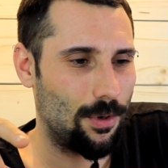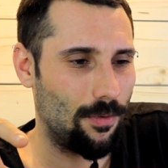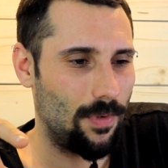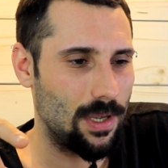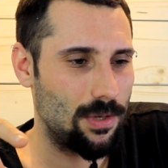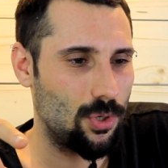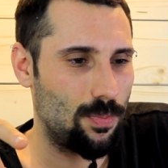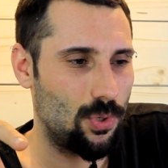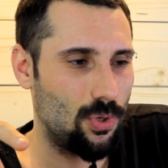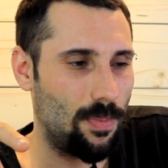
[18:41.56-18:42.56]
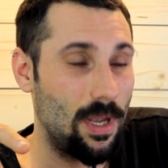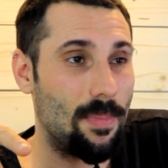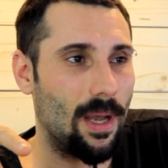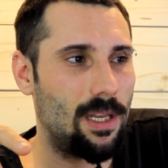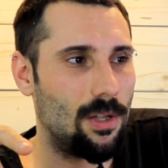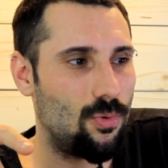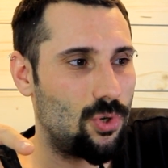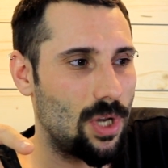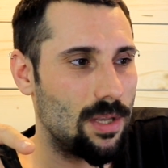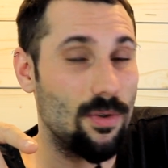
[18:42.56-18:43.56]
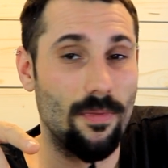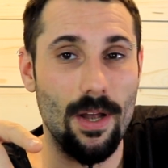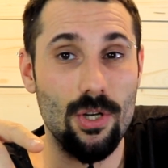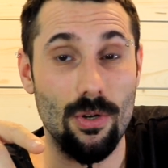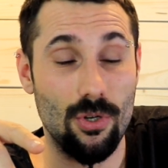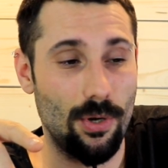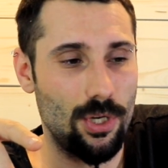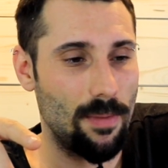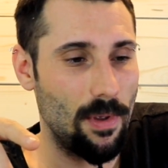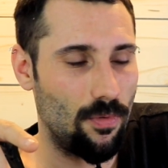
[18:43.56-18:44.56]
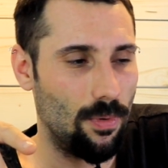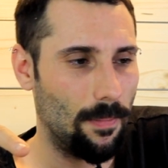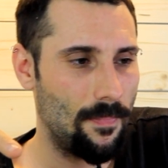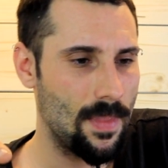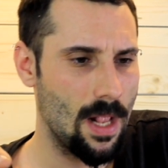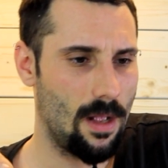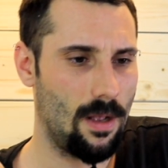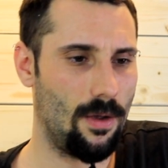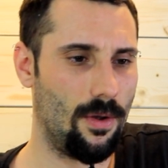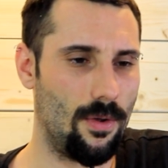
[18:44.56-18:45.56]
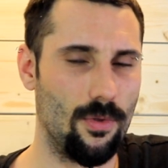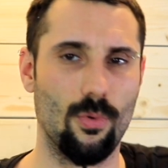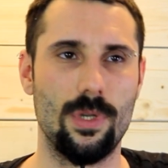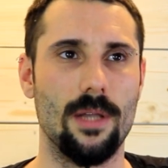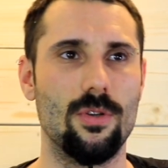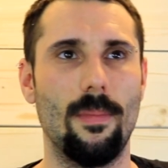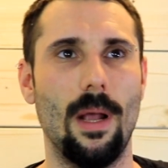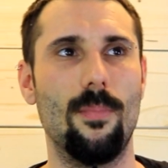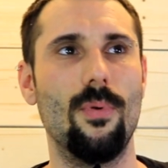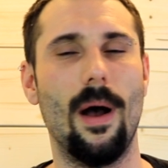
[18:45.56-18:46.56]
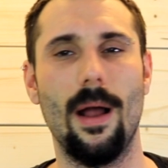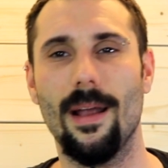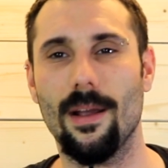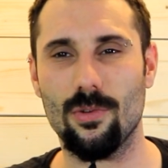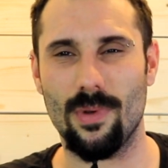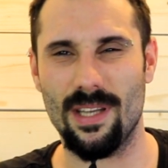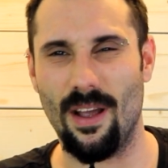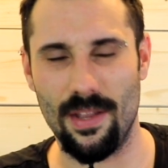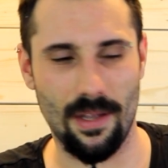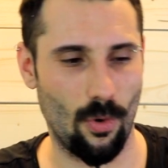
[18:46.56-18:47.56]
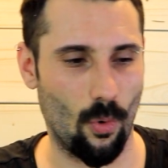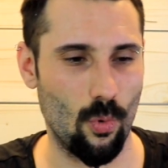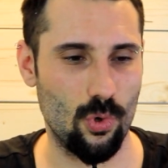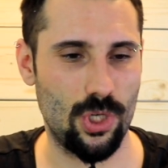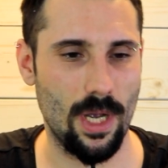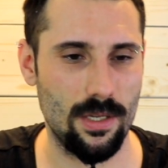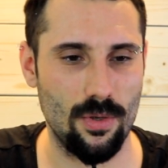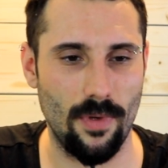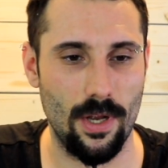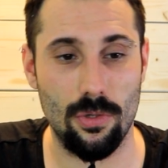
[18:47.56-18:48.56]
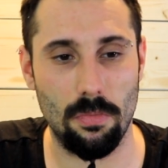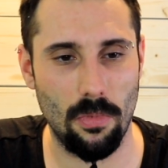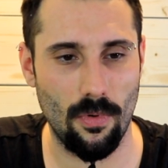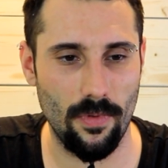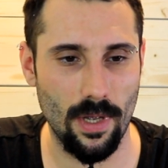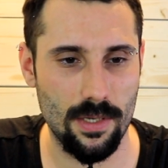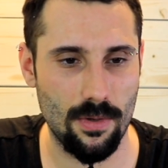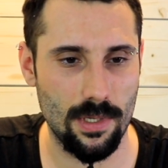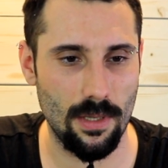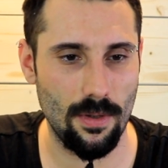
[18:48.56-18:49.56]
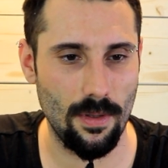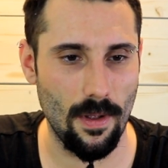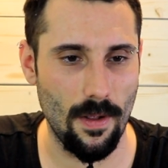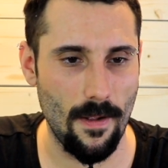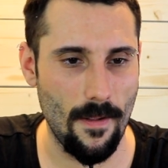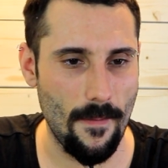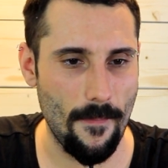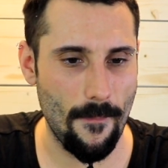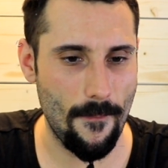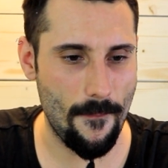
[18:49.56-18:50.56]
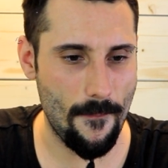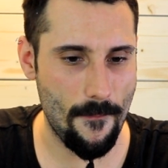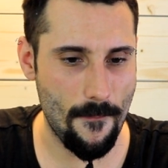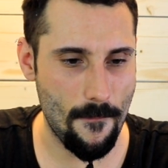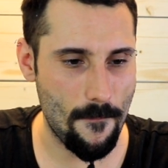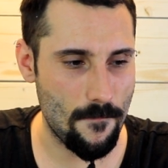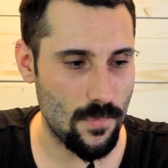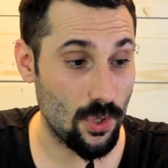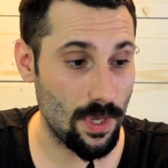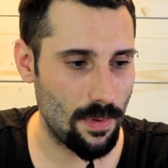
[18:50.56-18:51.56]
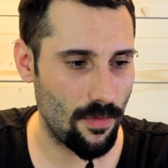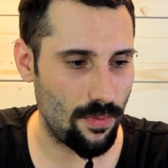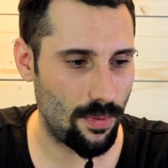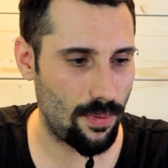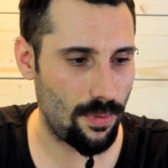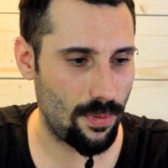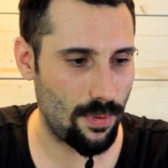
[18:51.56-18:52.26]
on verra ce que je peux choper. Il paraît qu'il y a du chat sauvage. Alors j'en ai jamais vu. Euh, donc ça ressemble un peu à un lynx. Ça aurait été un gros chat sauvage. On verra ce que ça donne. Euh, j'en ai pas vu.